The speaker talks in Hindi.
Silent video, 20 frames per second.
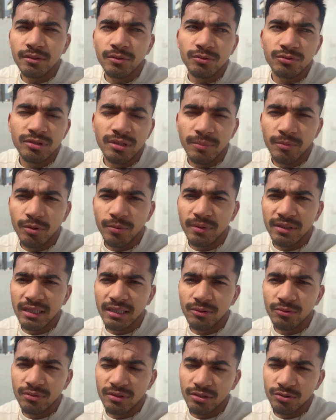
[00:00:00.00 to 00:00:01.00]
उन सबको पता
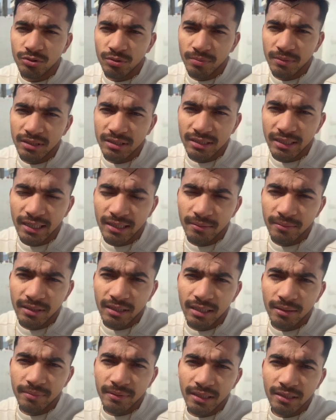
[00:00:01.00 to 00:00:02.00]
है उन्होंने जो अपना स्टाइल
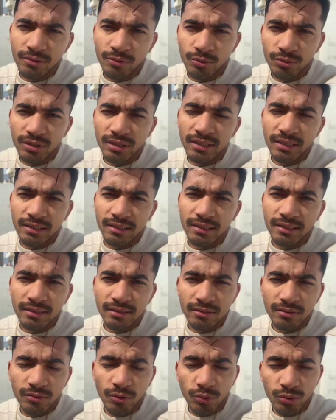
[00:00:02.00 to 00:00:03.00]
बिल्डअप किया खुद के
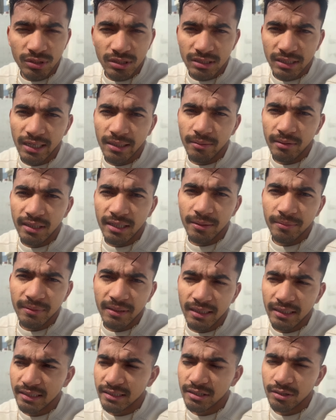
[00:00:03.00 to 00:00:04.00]
ओन स्टाइल बिल्डअप
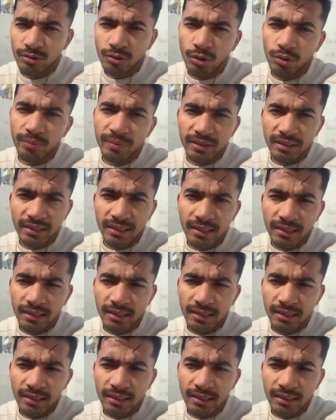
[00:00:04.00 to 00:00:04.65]
किया किसी को कॉपी नहीं किया